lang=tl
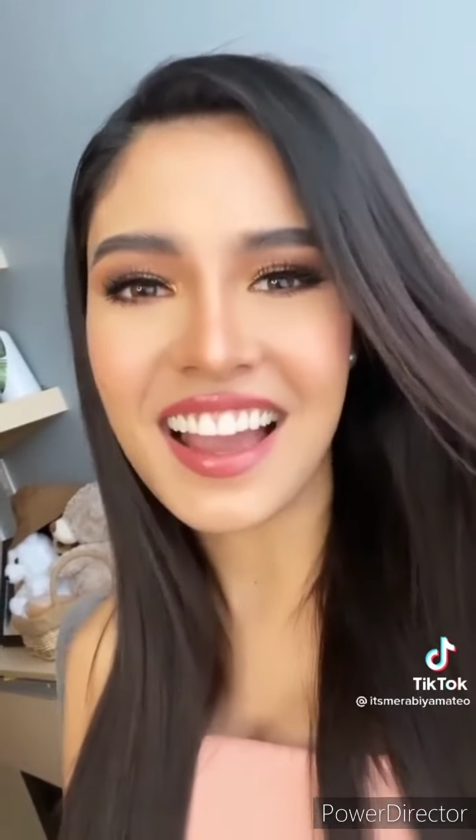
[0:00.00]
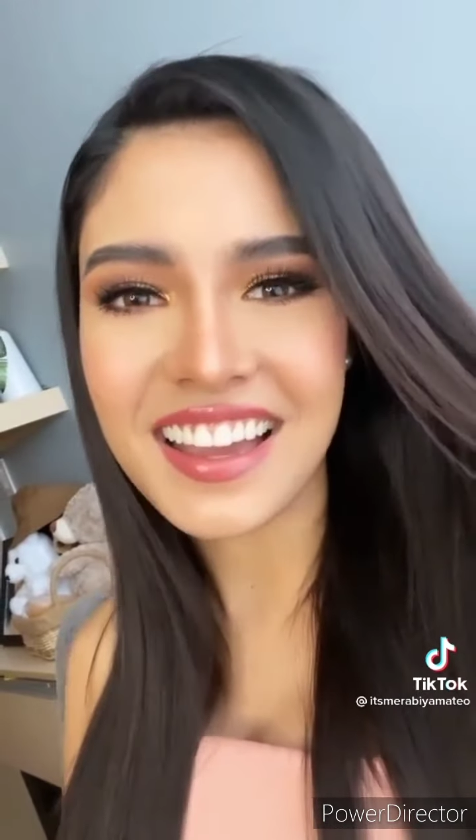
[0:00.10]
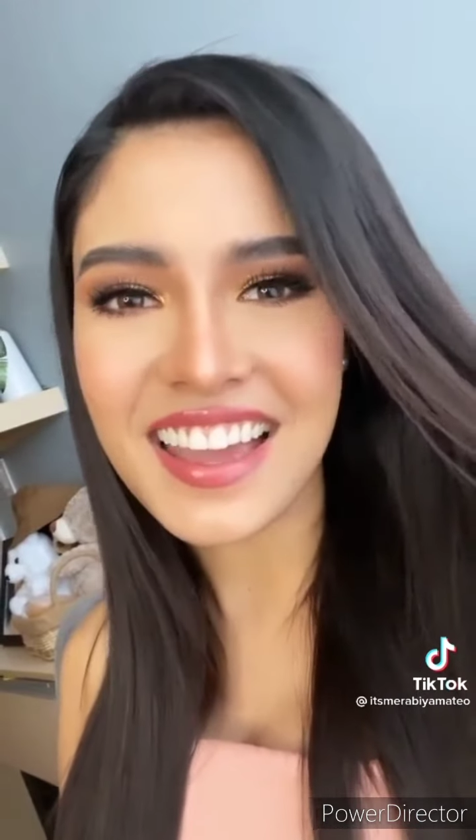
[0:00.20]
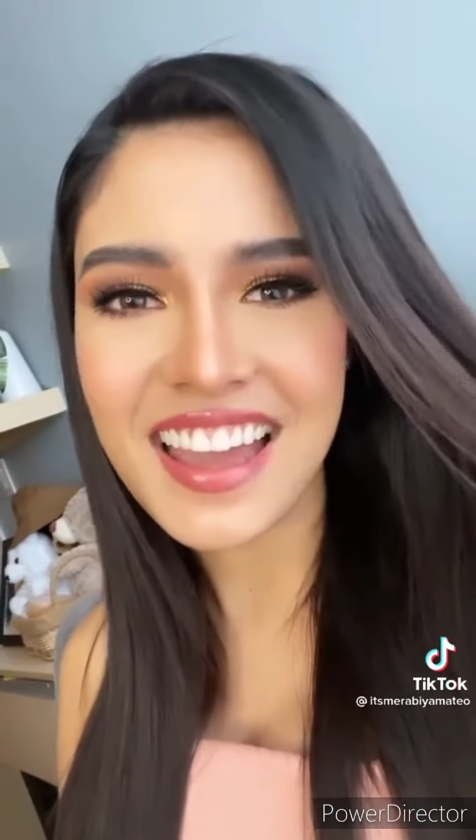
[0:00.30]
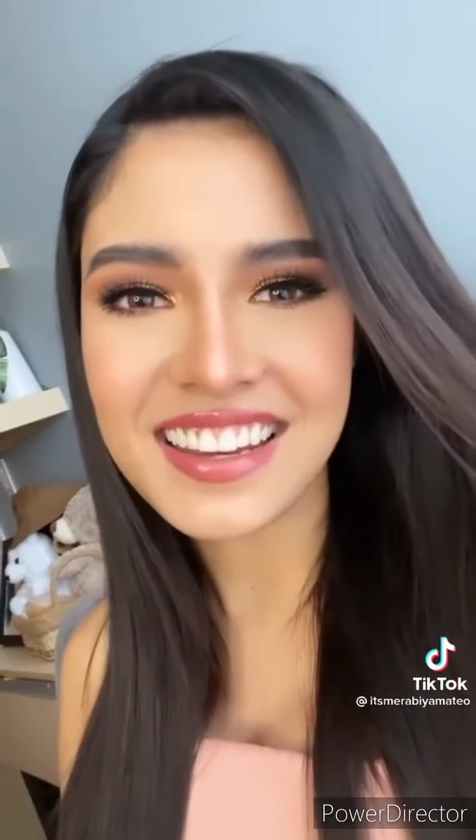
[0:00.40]

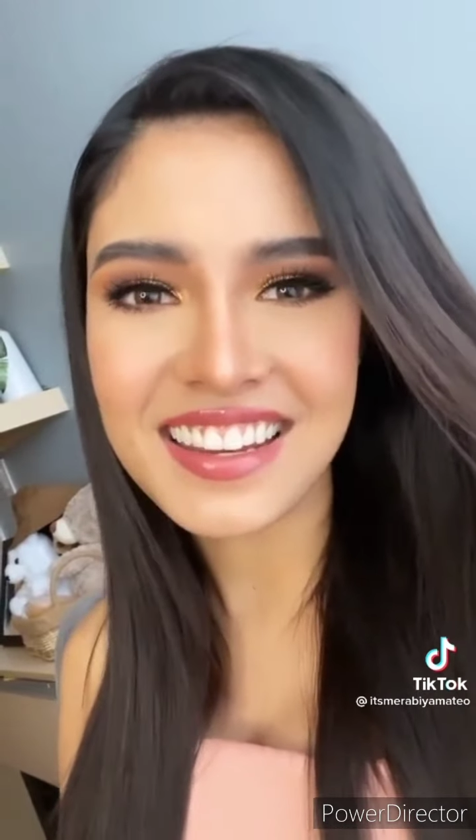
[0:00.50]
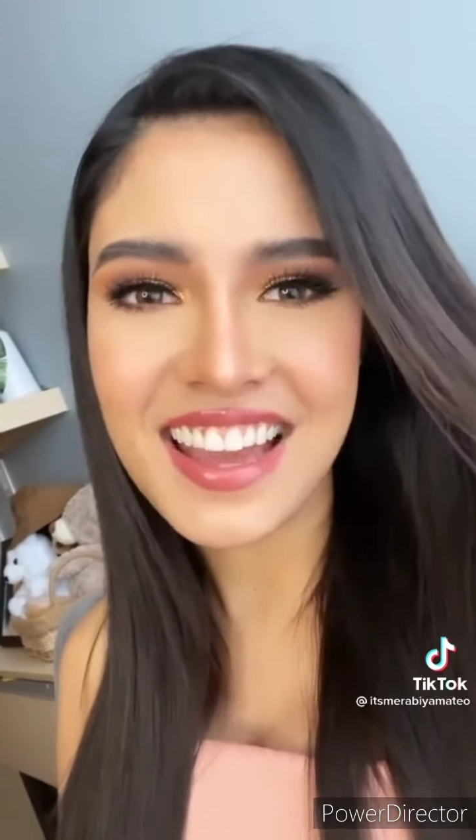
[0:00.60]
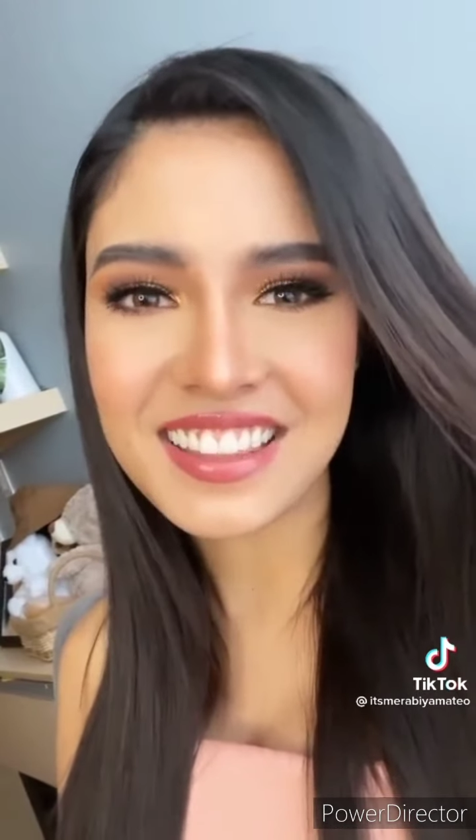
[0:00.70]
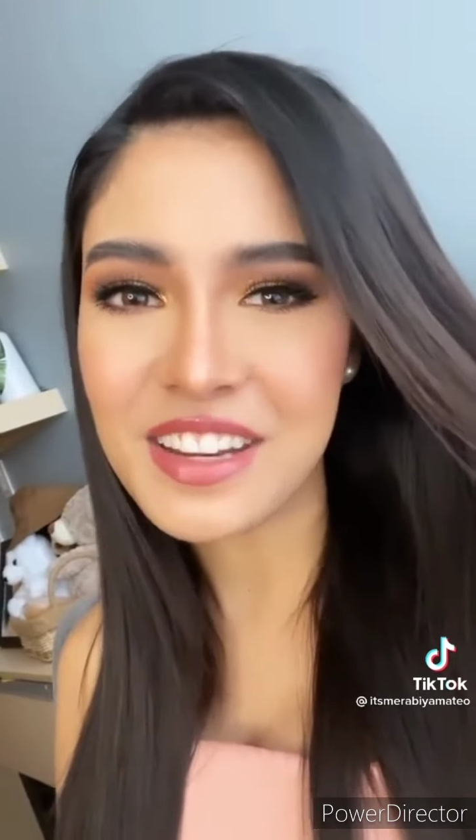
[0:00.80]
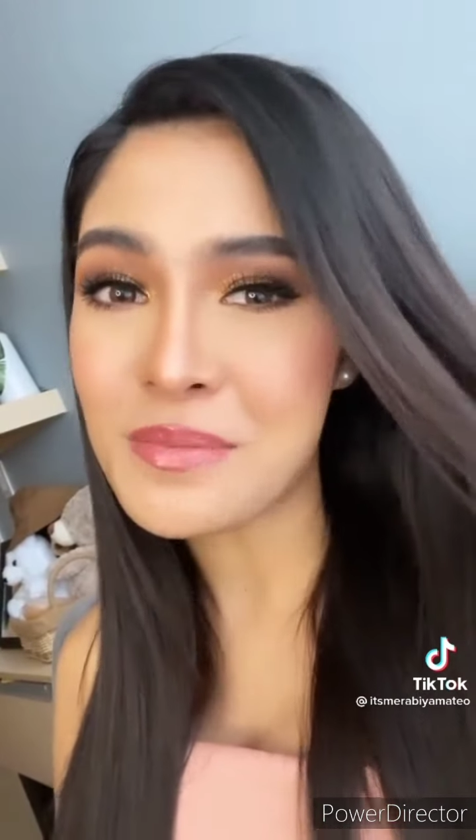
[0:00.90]

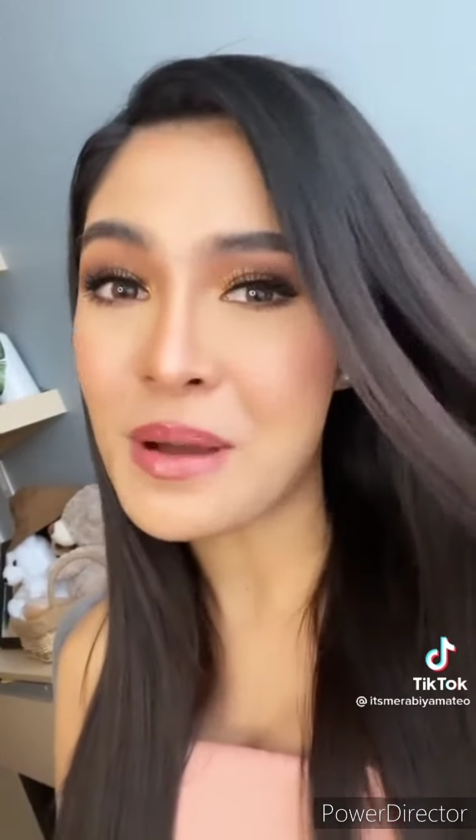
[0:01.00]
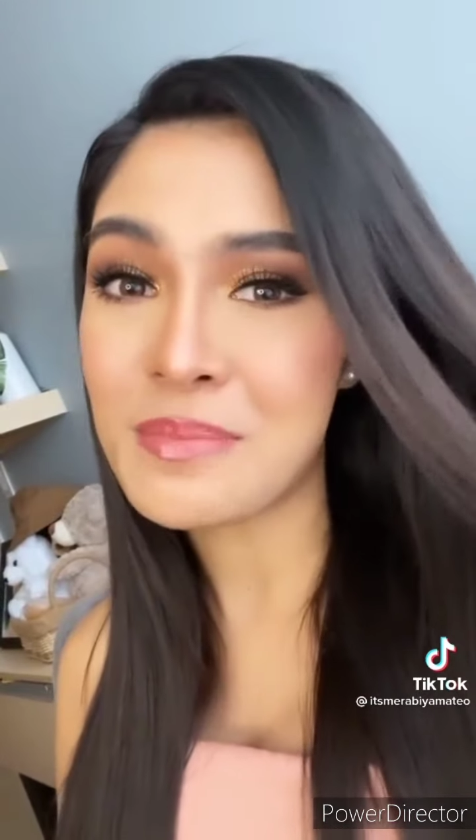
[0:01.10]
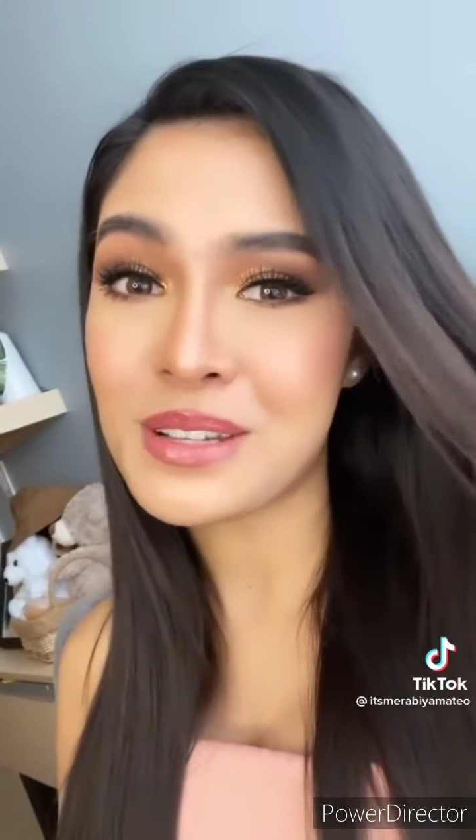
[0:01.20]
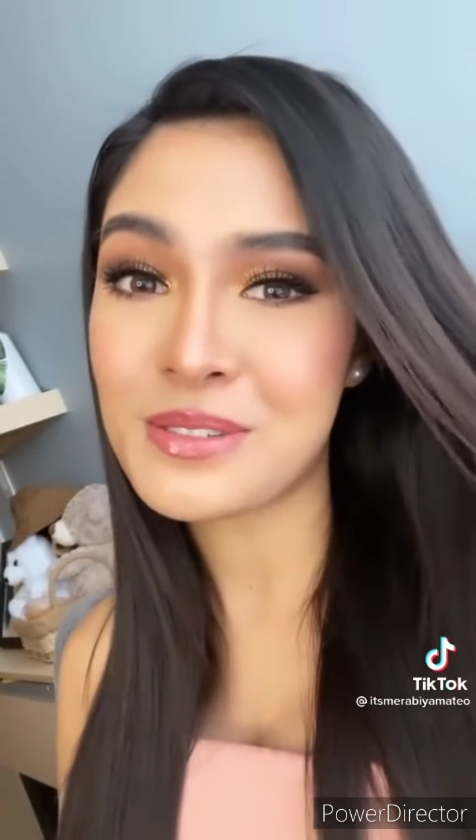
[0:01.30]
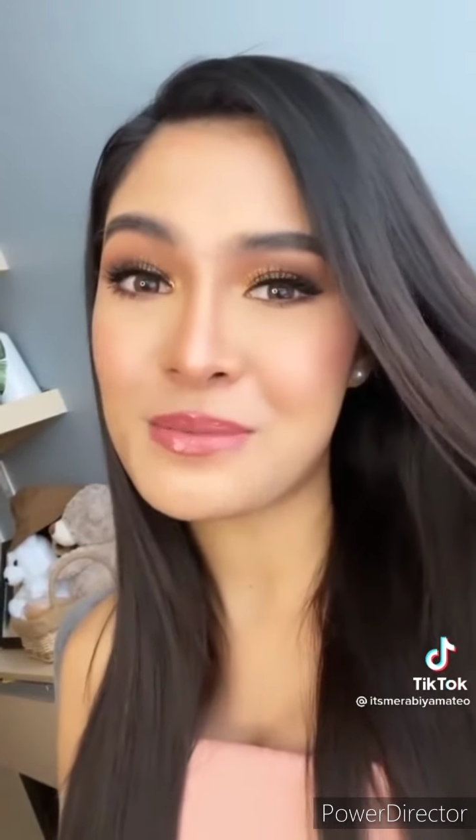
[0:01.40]
kakayanin natin ang
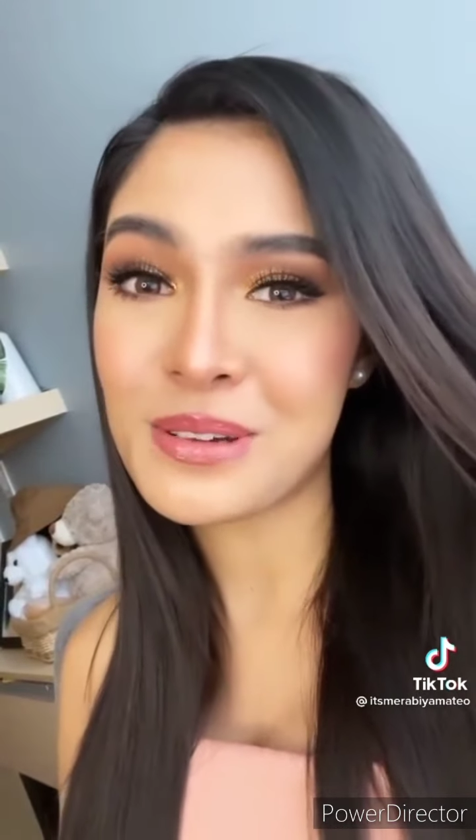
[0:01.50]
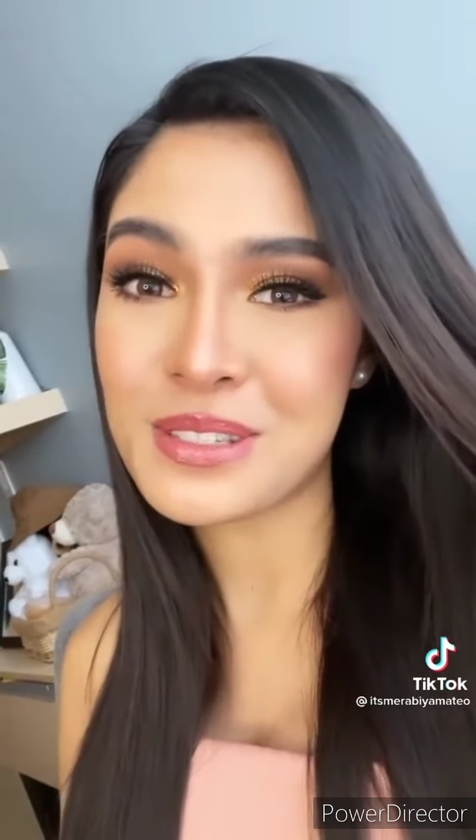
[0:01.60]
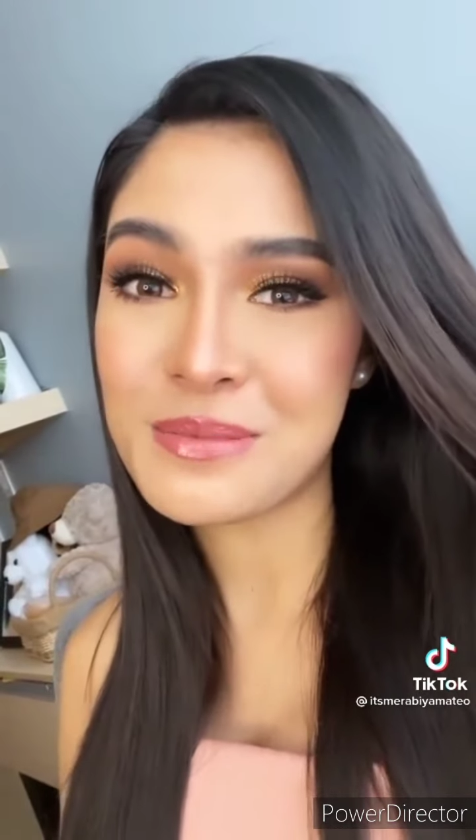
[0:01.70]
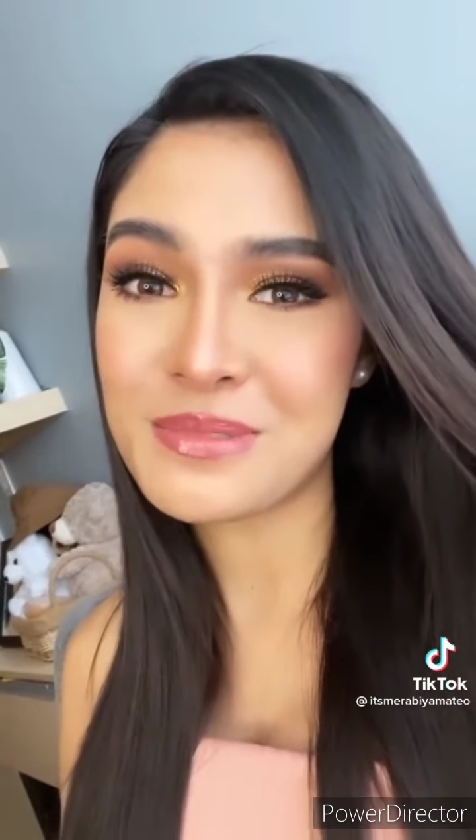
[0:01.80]
mga pagsubok sa